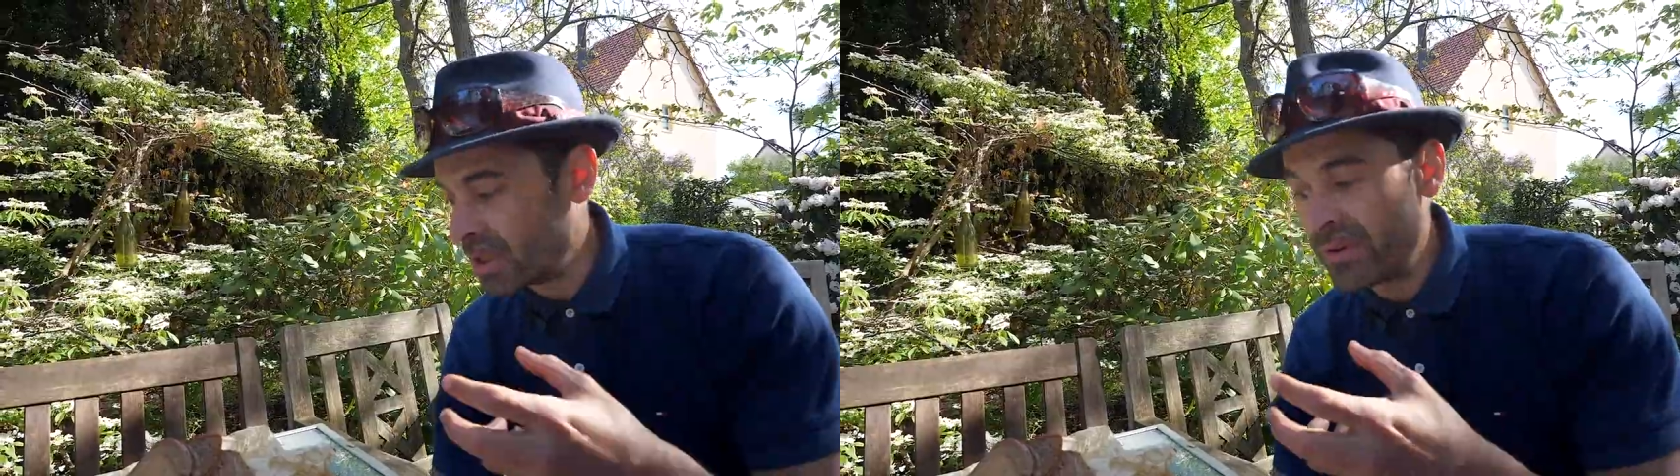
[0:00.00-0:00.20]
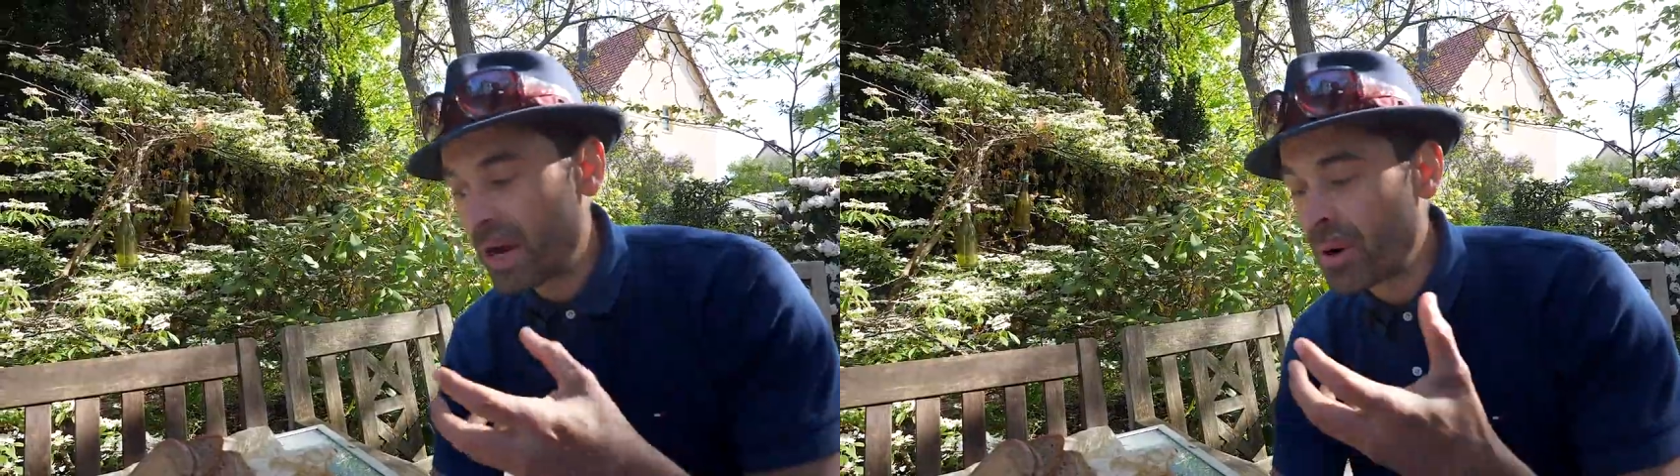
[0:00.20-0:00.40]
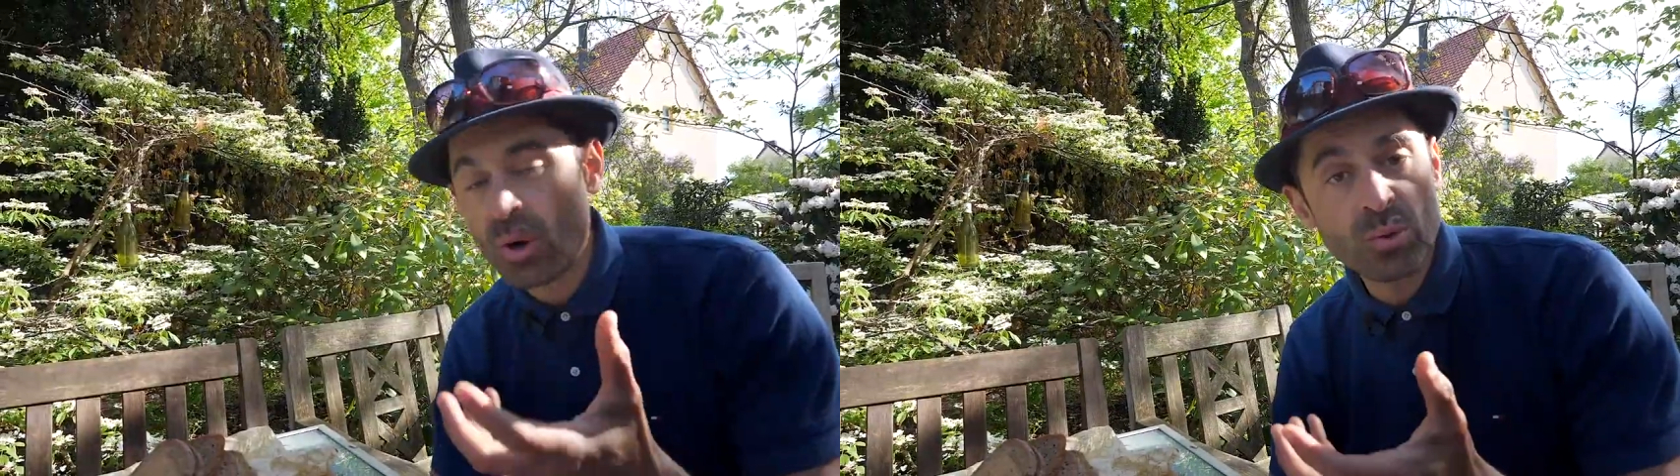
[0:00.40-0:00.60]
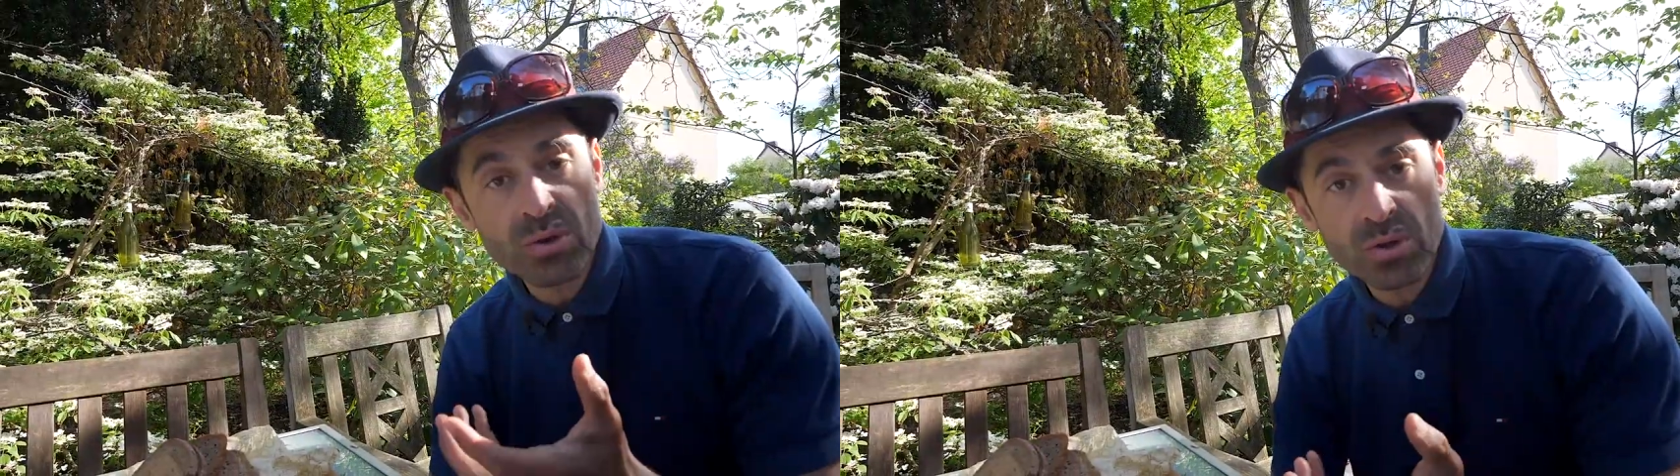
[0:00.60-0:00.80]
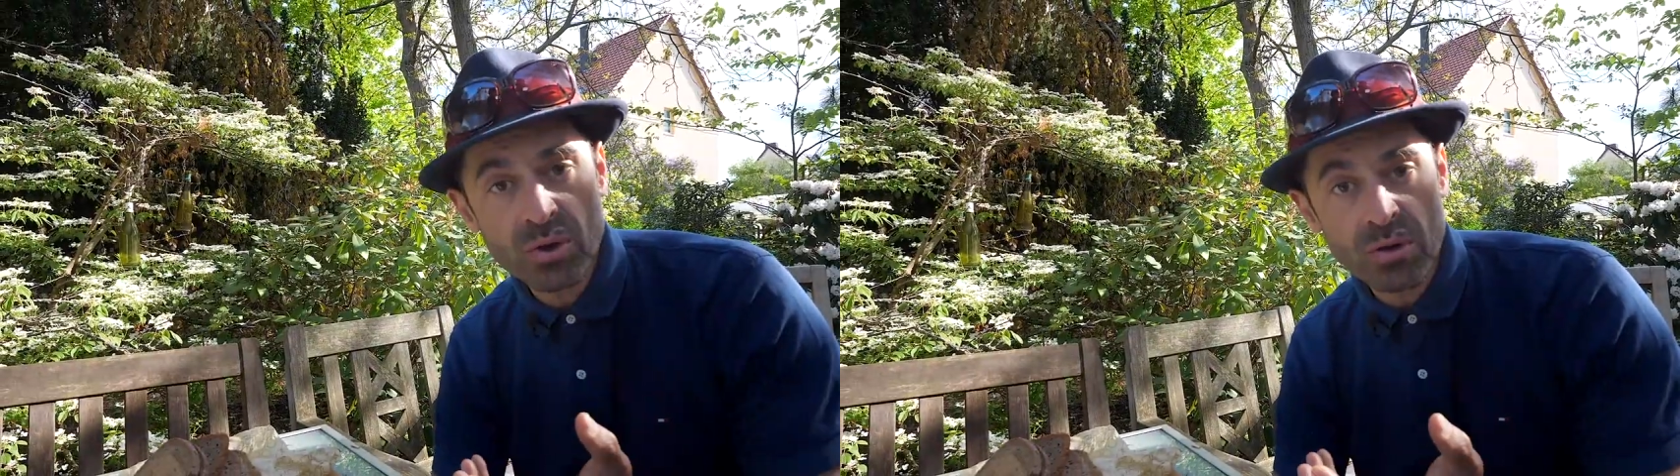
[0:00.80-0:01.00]
die wir aber auch
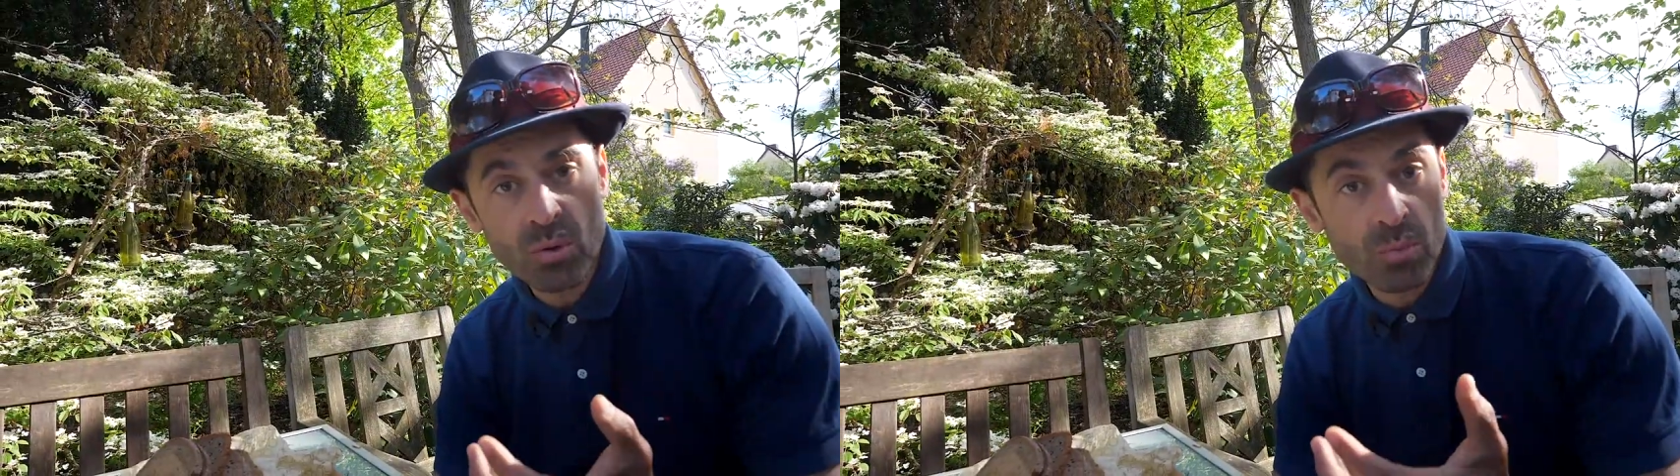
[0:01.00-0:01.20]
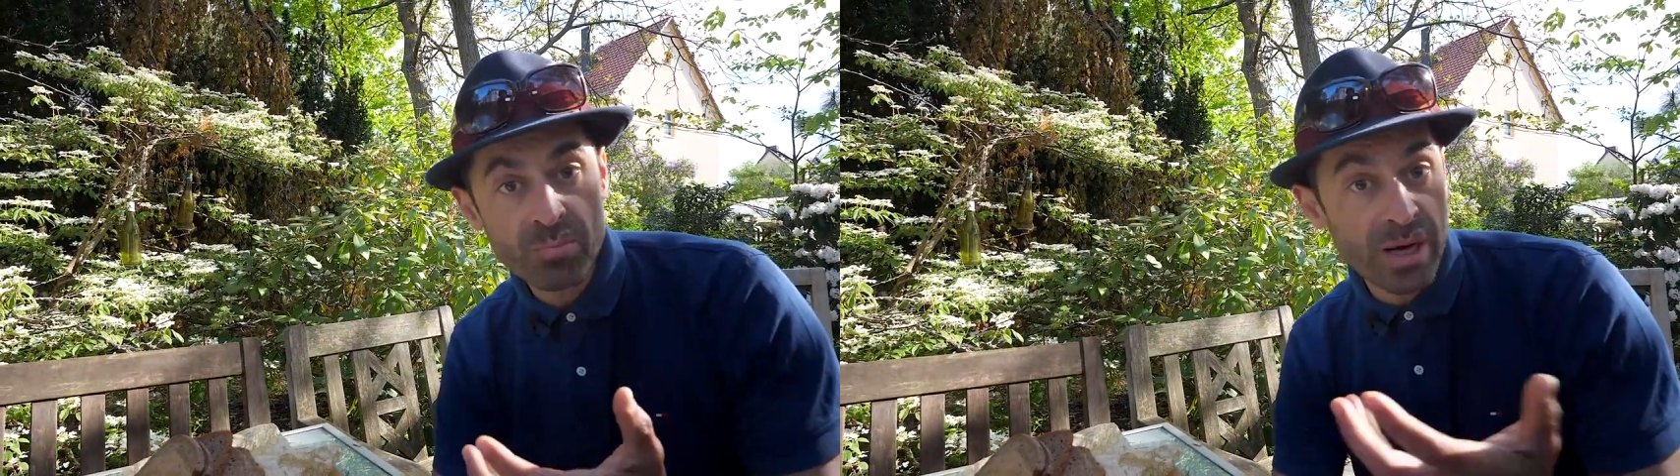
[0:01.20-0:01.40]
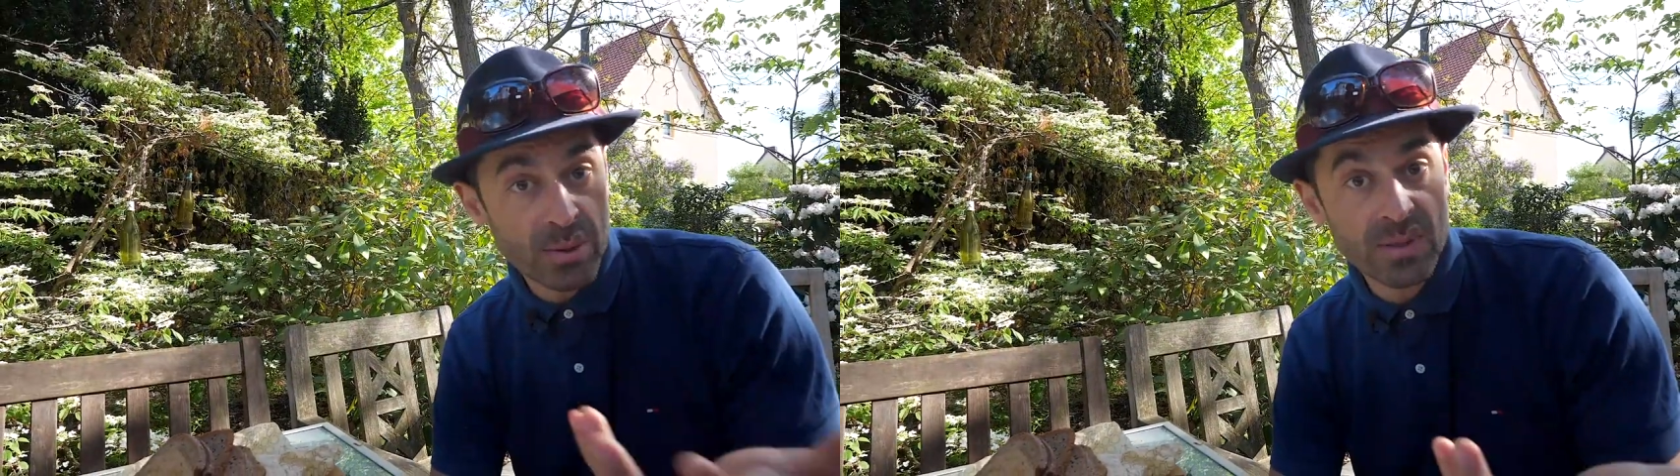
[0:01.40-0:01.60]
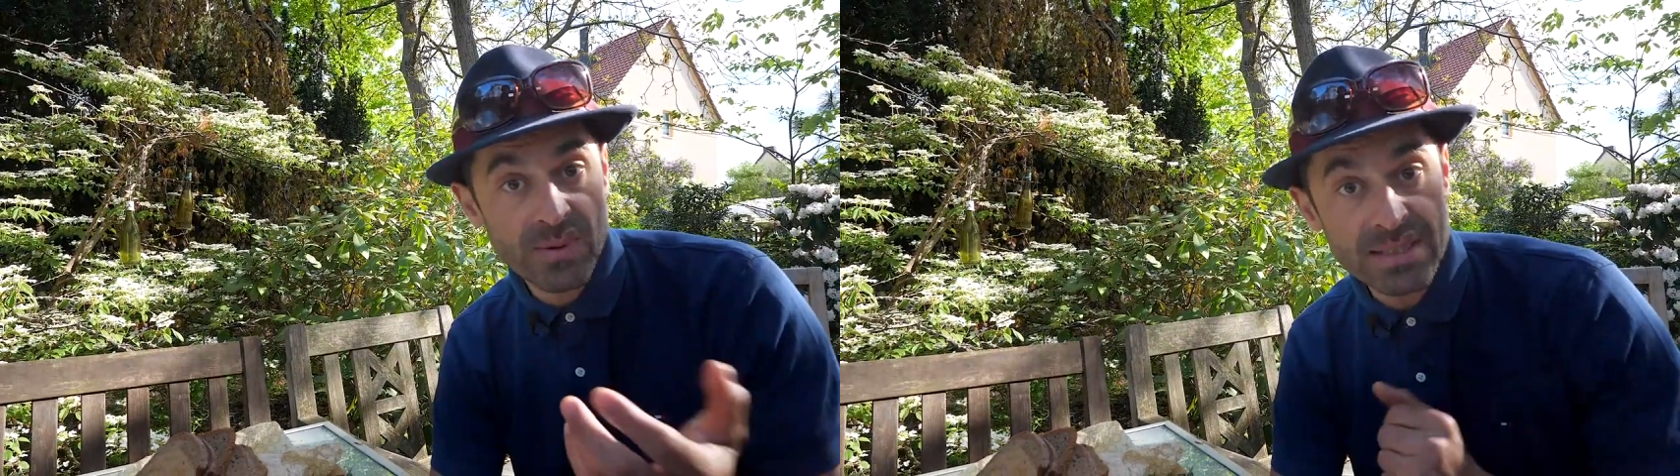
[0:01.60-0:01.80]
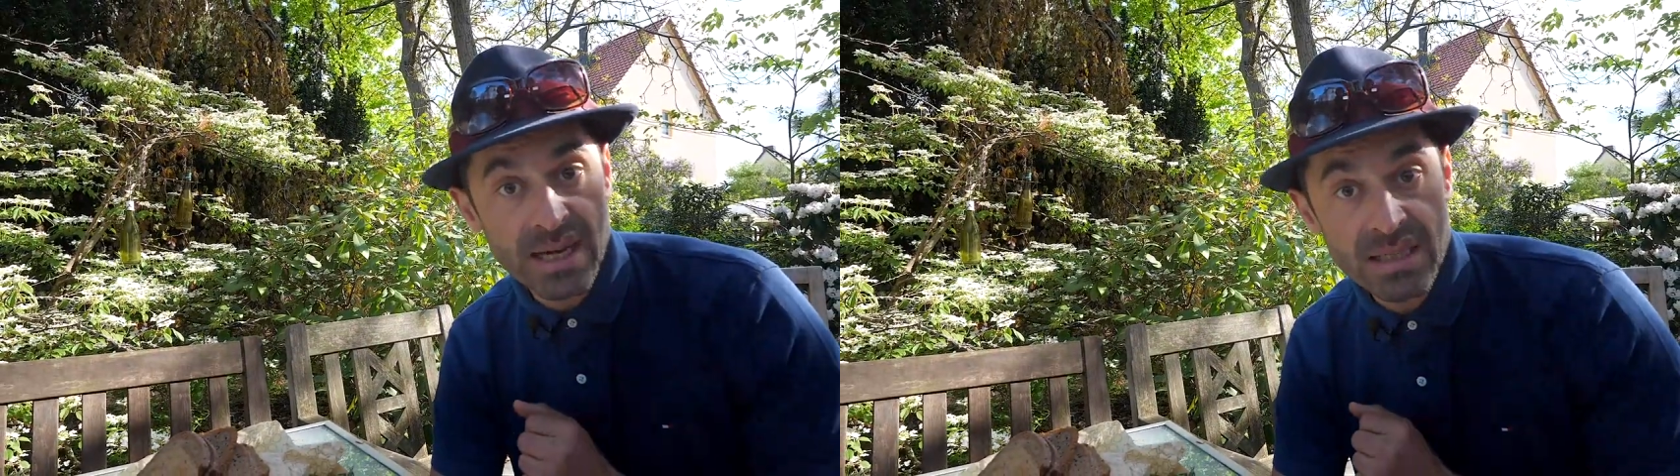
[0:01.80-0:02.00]
nutzen können, um beispielsweise